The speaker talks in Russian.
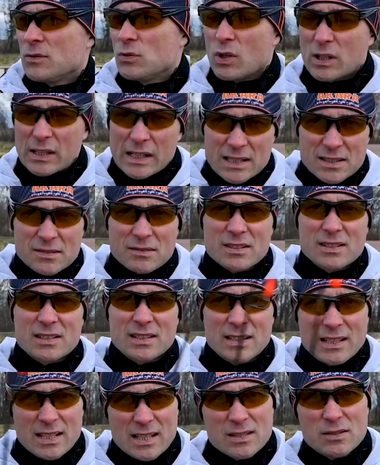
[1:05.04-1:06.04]
Но
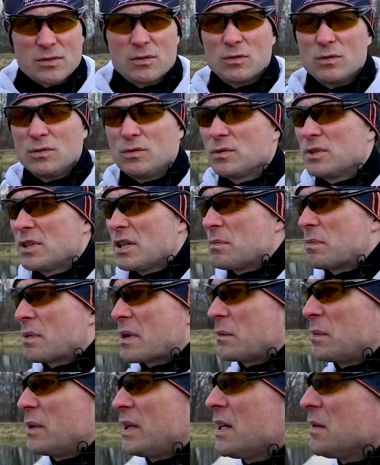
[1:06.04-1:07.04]
оказывается, есть у людей
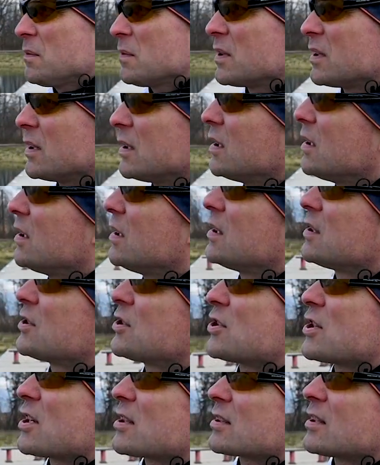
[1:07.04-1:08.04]
проблемы, и
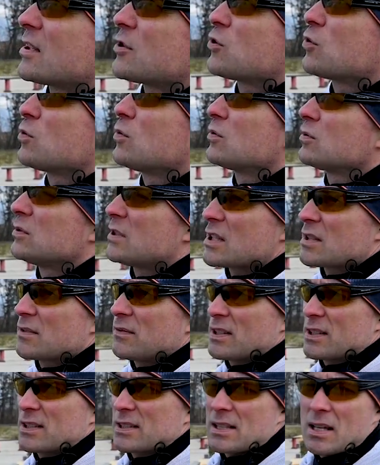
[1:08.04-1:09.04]
сейчас хочу
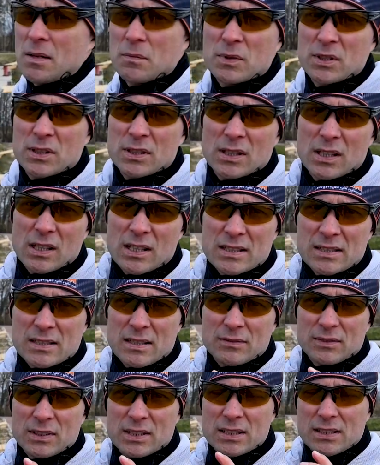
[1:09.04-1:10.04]
назвать самые
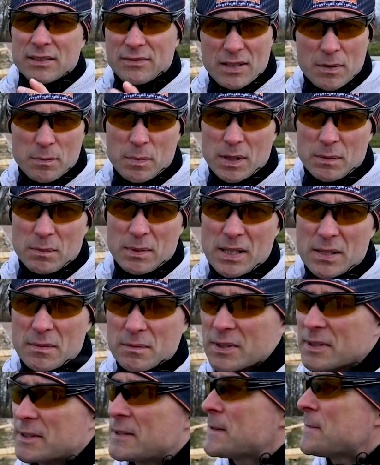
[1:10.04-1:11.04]
основные две
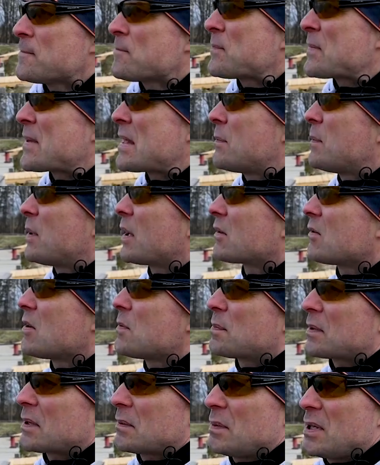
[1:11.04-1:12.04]
проблемы. Первая
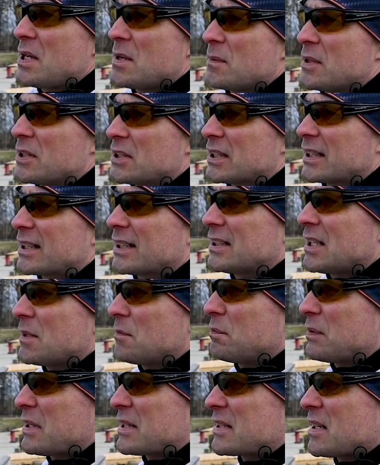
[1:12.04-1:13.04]
проблема – это когда
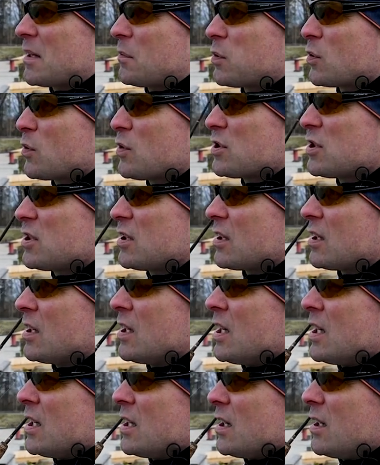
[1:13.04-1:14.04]
при забросе
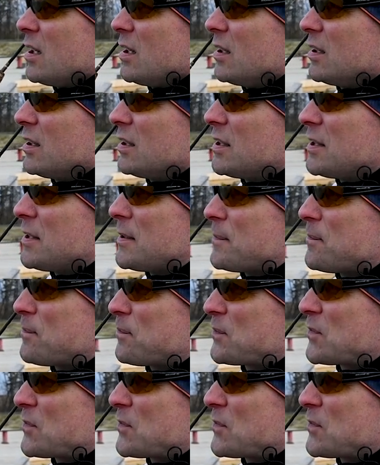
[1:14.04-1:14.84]
э,